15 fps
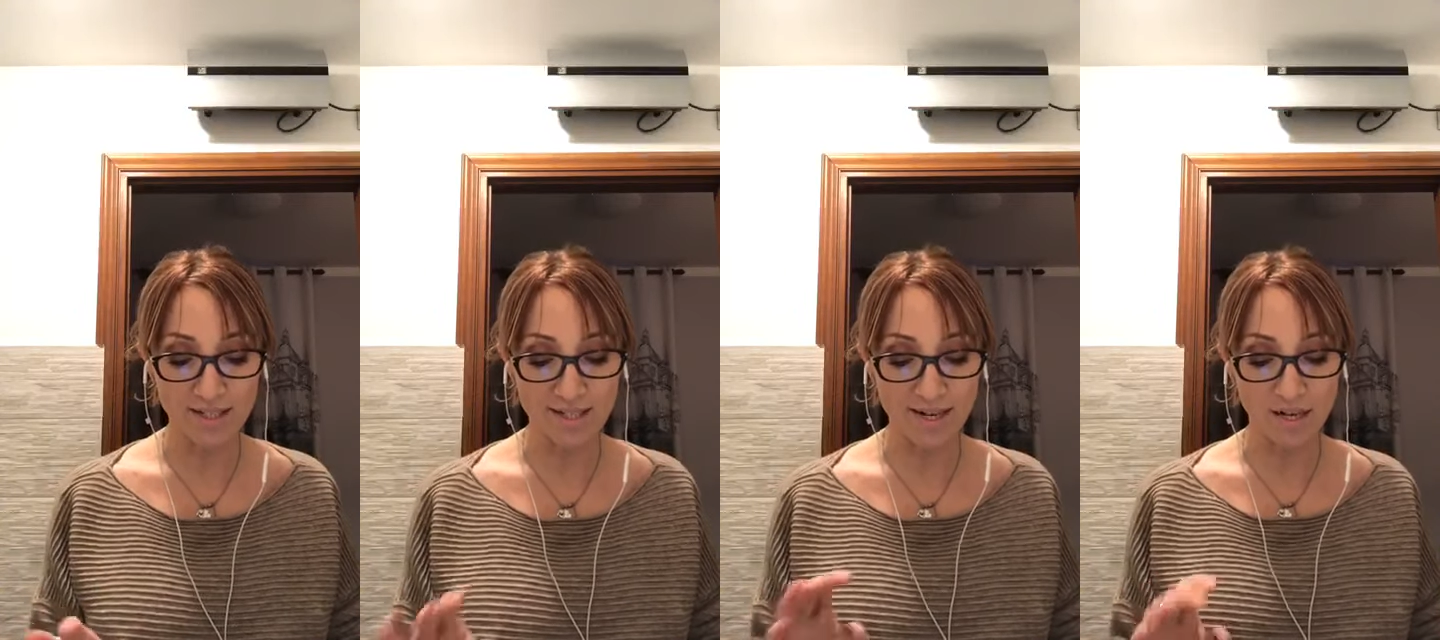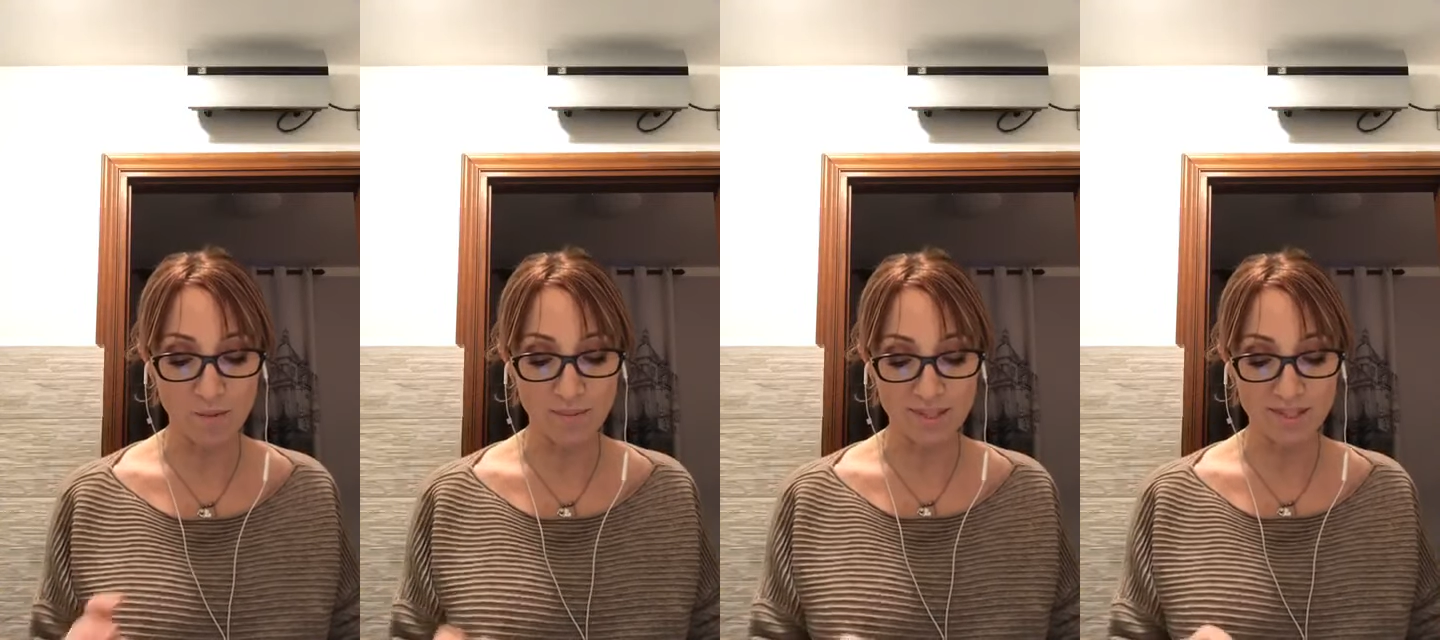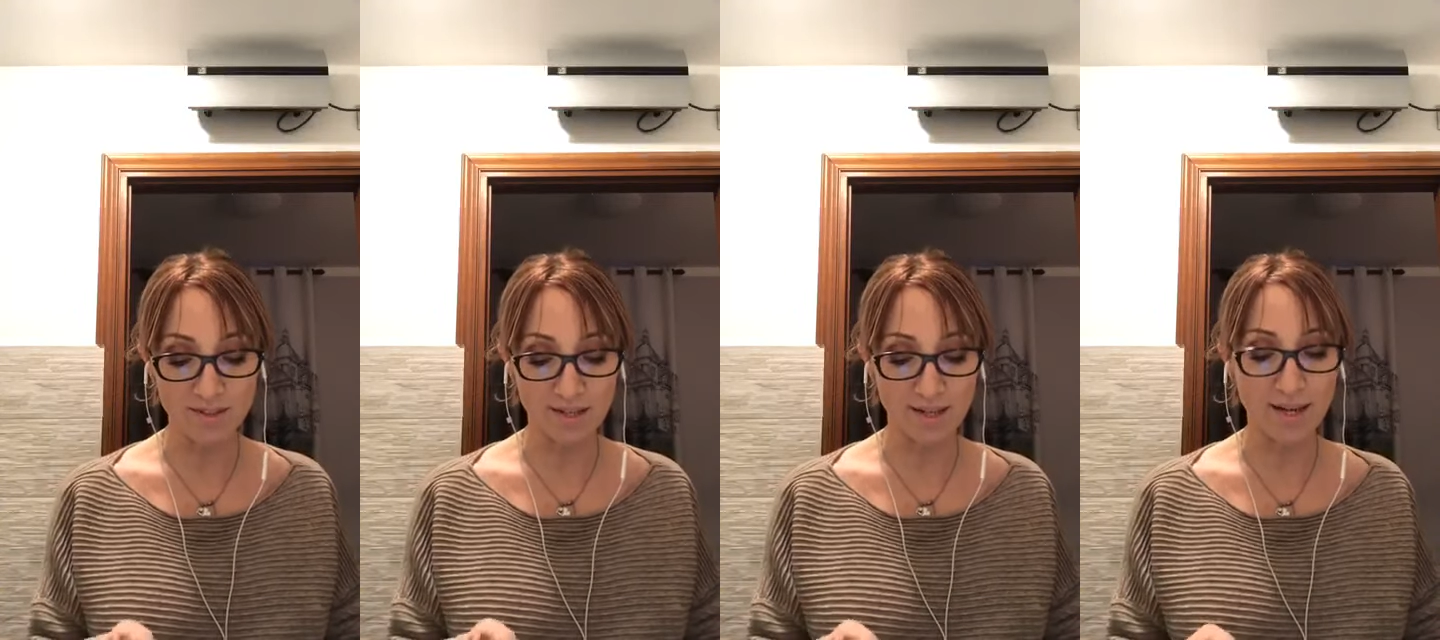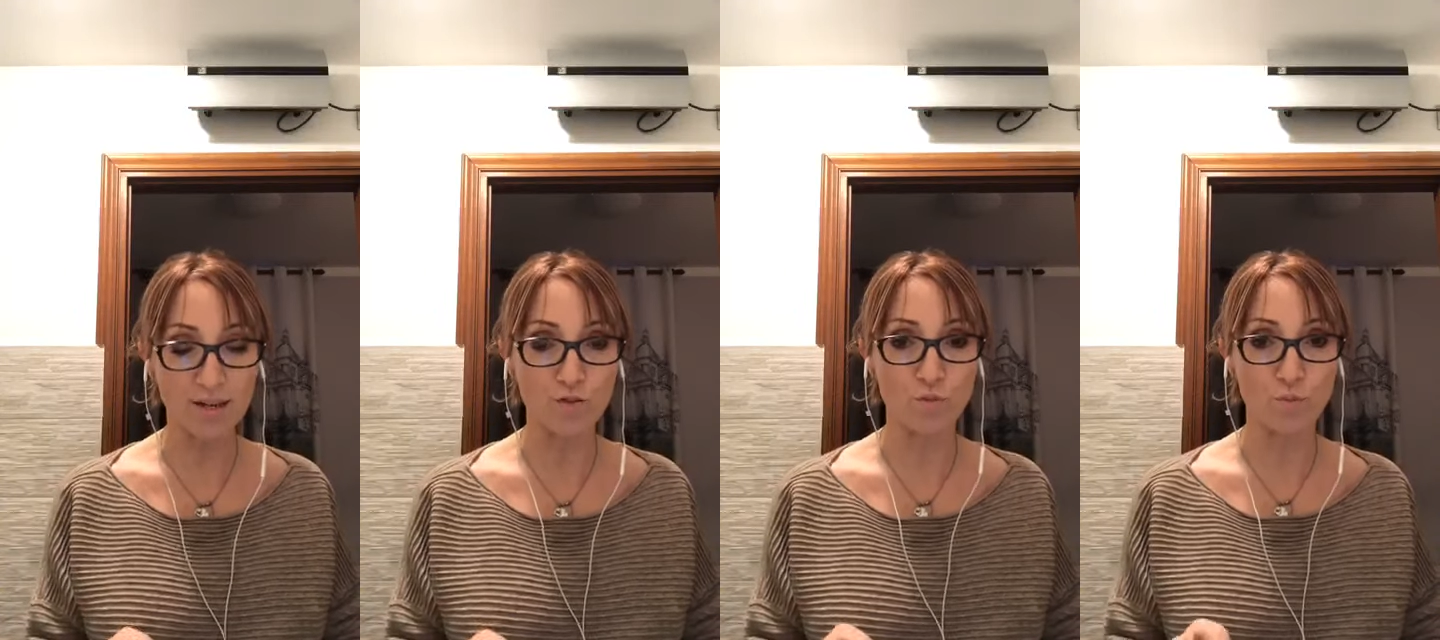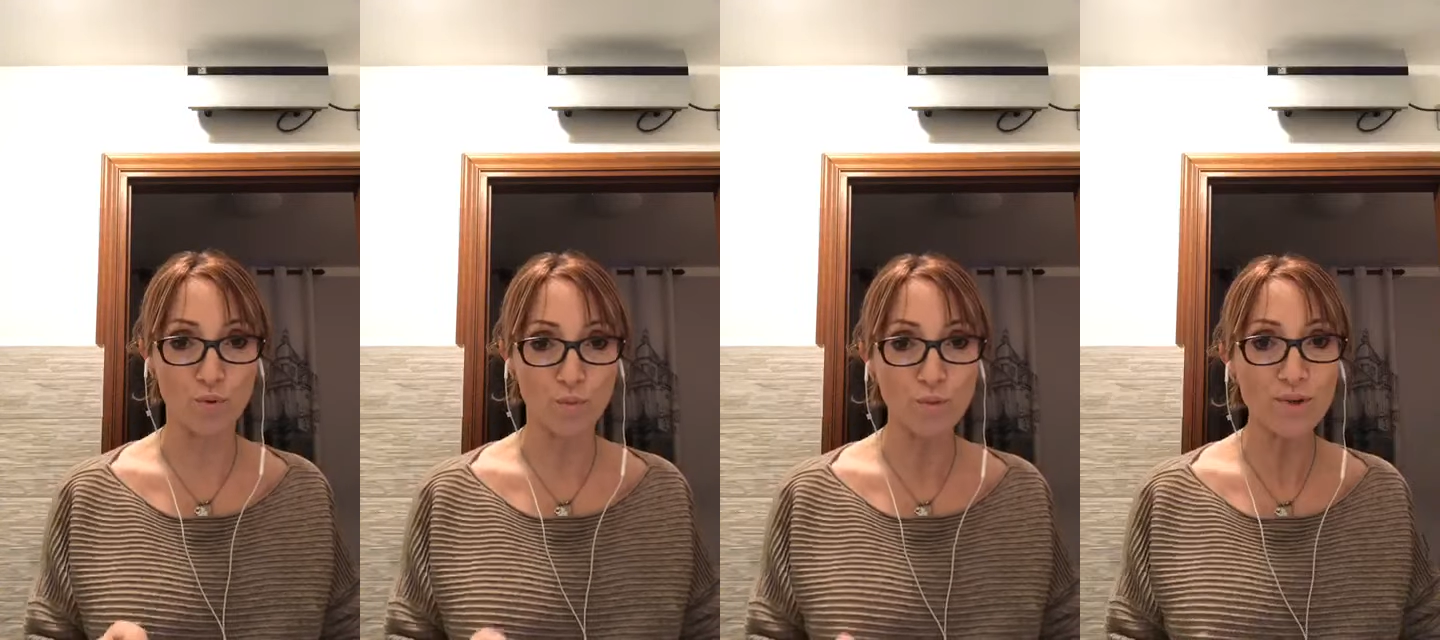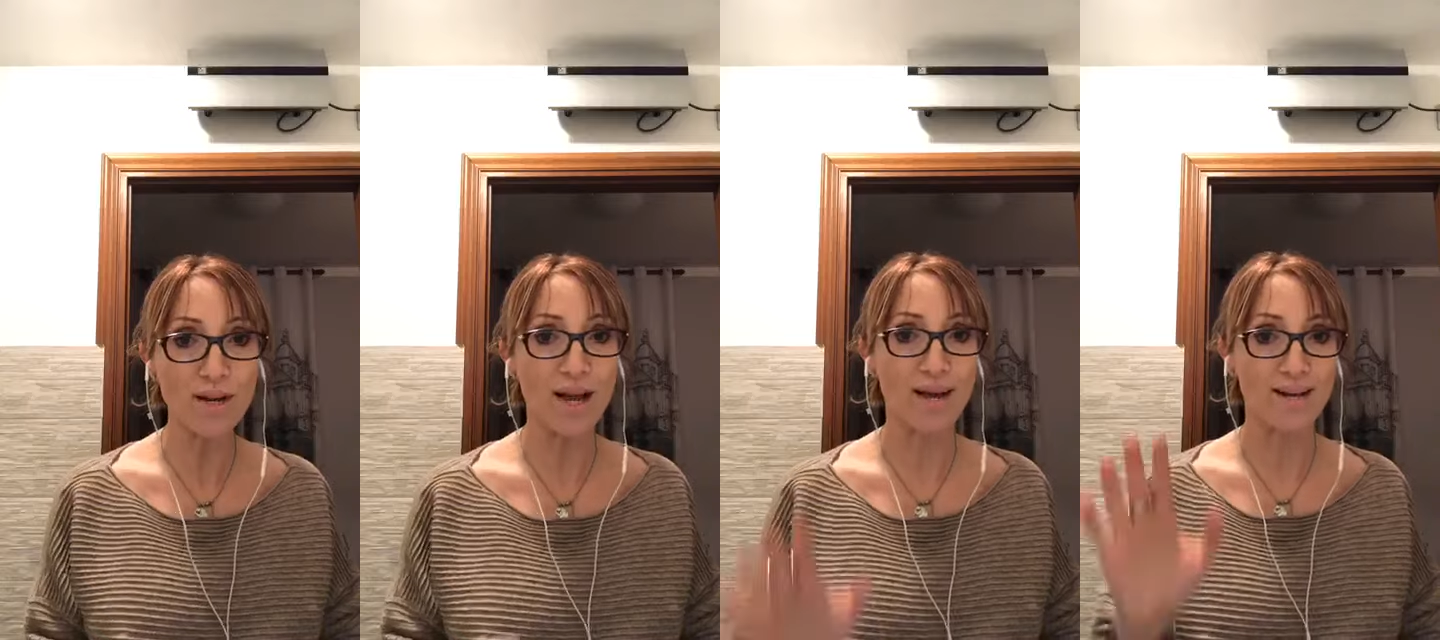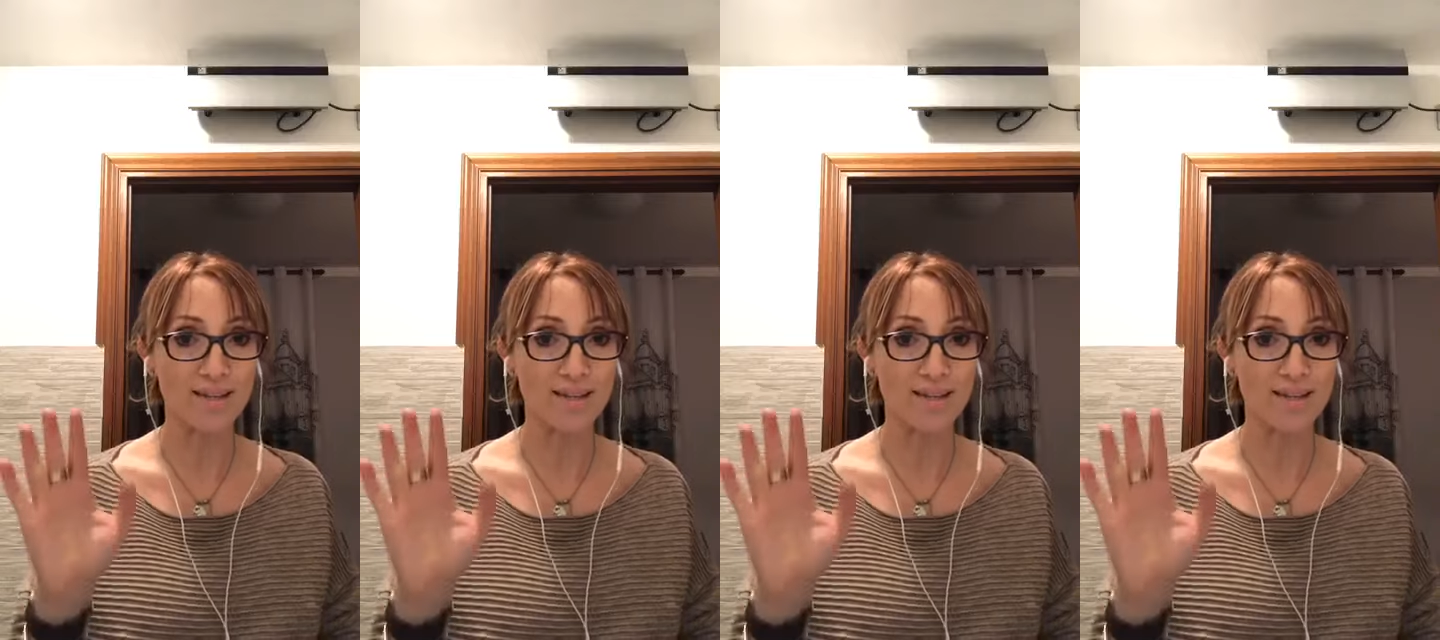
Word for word: rianimazione cardiopolmonare